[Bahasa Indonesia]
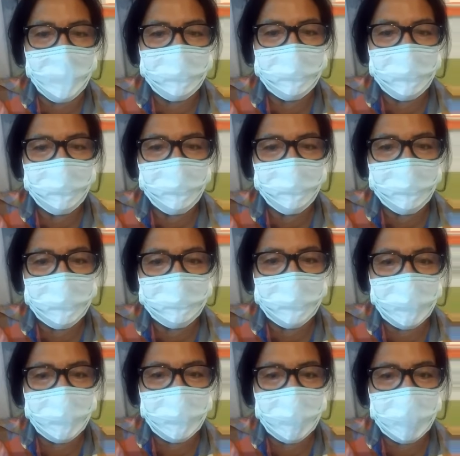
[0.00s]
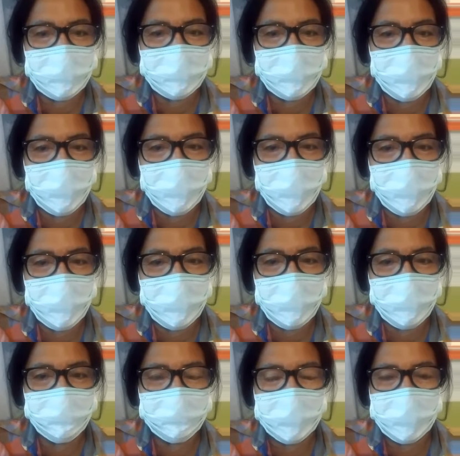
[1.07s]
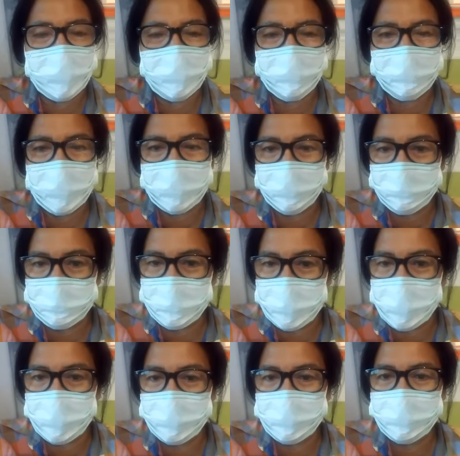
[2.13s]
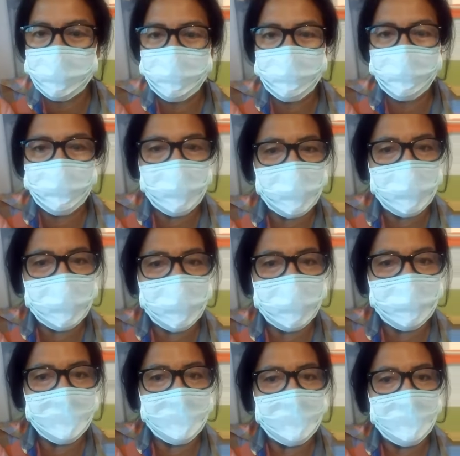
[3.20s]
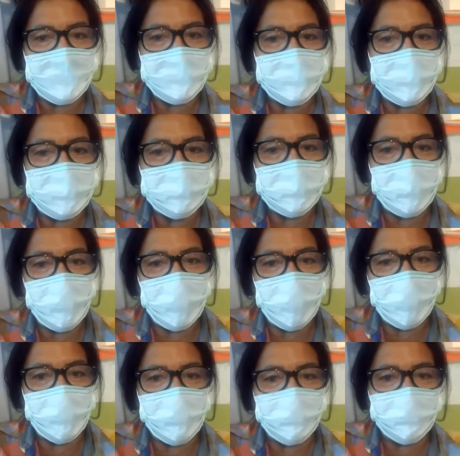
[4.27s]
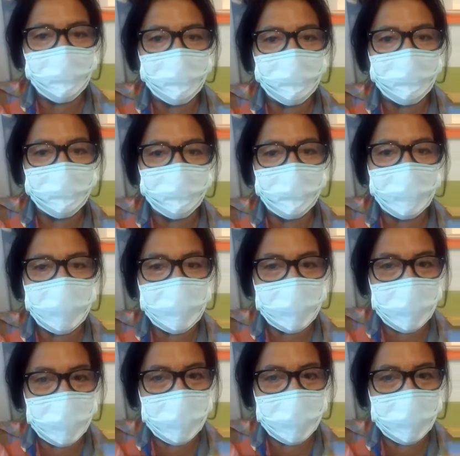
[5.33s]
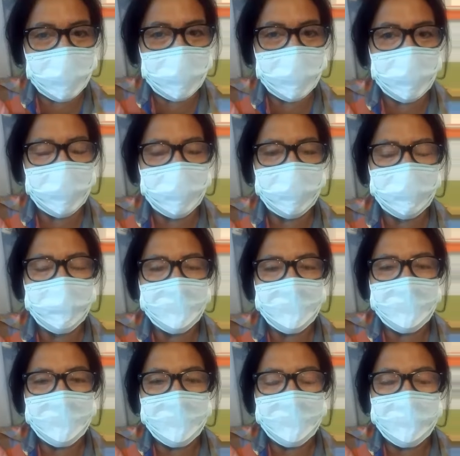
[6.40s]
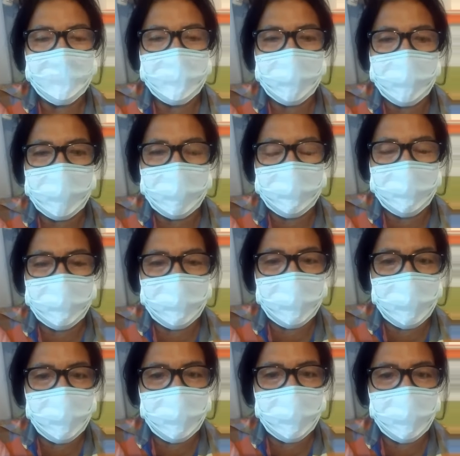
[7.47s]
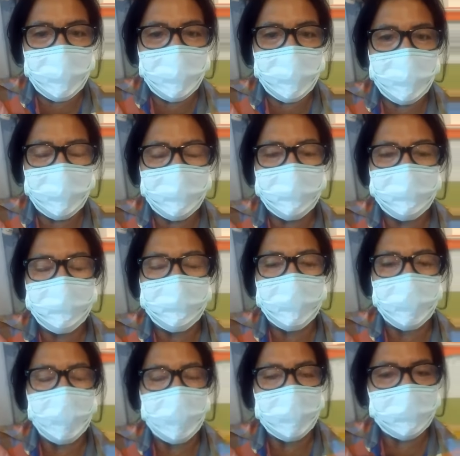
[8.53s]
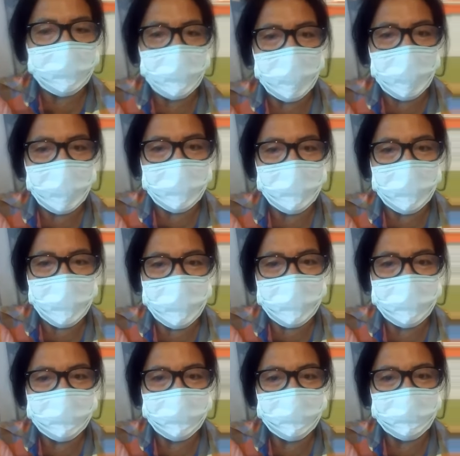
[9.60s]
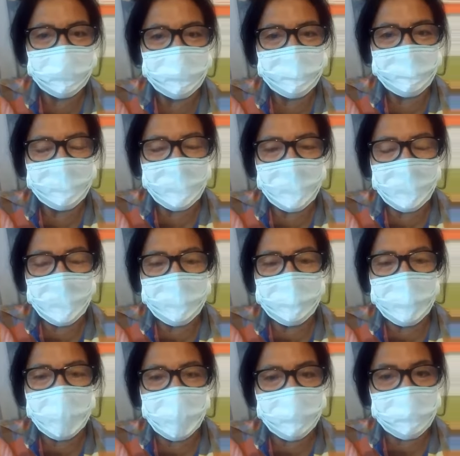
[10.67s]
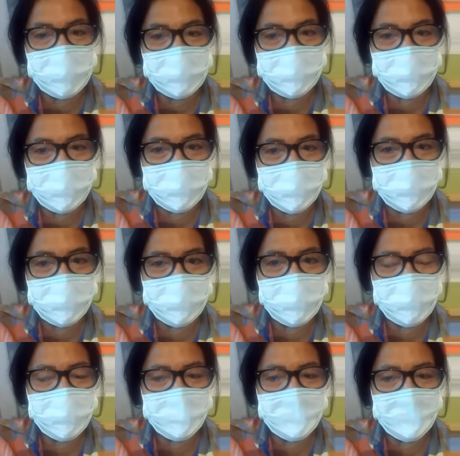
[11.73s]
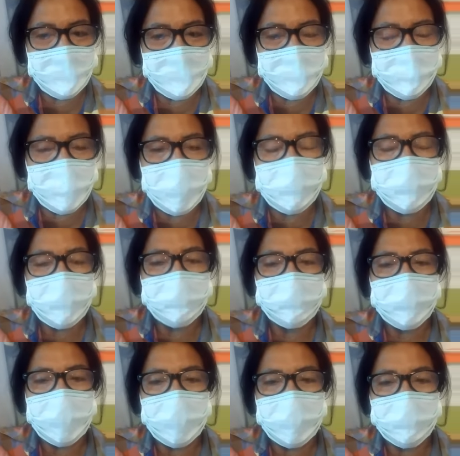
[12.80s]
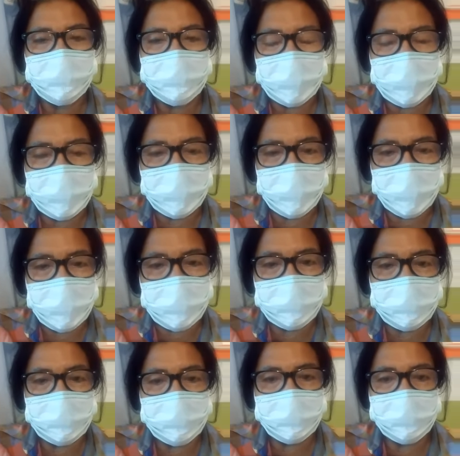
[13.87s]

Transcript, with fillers: Saya cuma mengingatkan bagi teman-teman semua yang belum kena ya, jaga diri, jaga kesehatan, pakai masker dan yang paling penting